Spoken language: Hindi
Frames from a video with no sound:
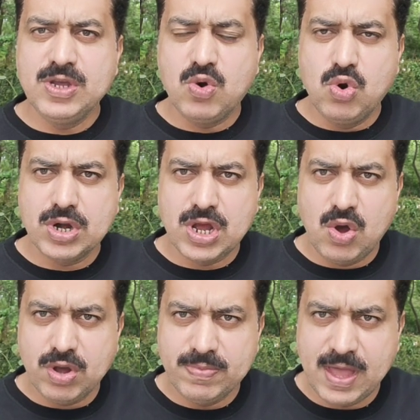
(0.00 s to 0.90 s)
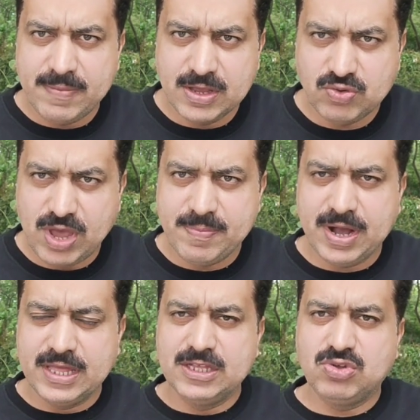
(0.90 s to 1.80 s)
भी कोर्ट का हुक्मनामा जो है
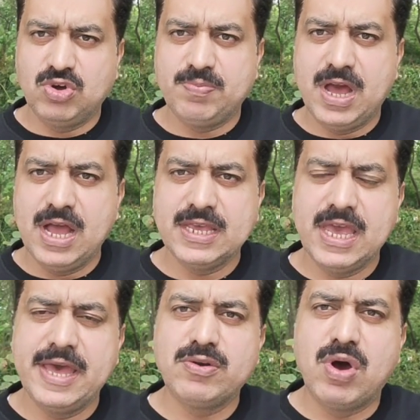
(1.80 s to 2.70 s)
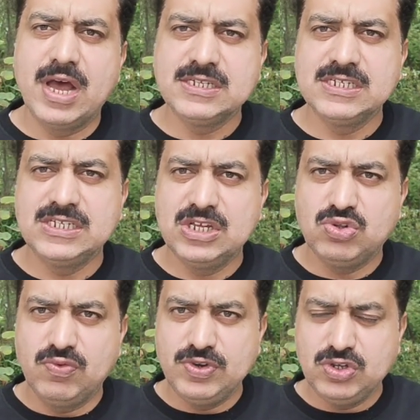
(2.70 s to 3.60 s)
बाकायदा तौर पर आ गया है तो आज की ये
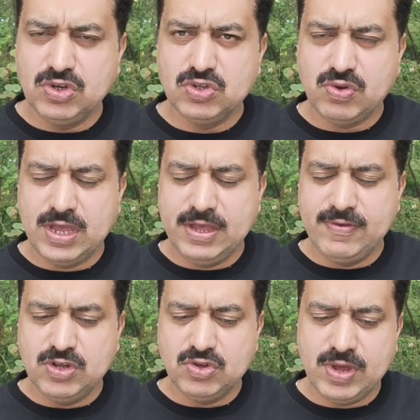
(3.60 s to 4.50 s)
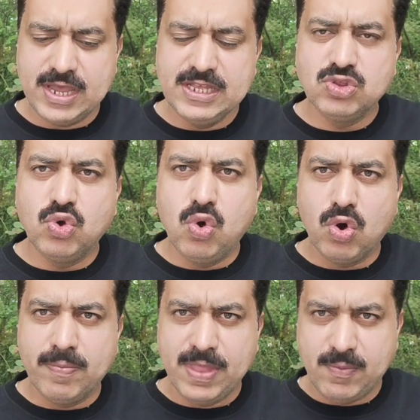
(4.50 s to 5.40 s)
दो वीडियो जो है ये वीडियो जो है इन दो
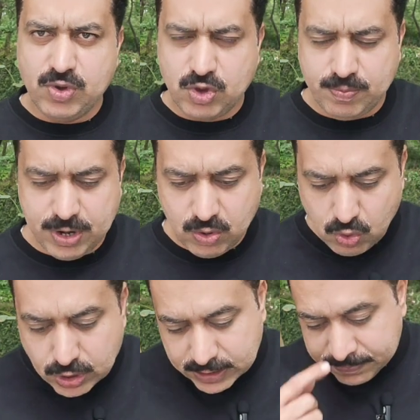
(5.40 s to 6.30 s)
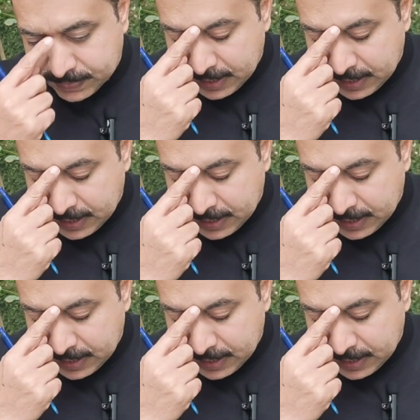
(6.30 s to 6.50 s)
हुक्मनामों के ऊपर होगी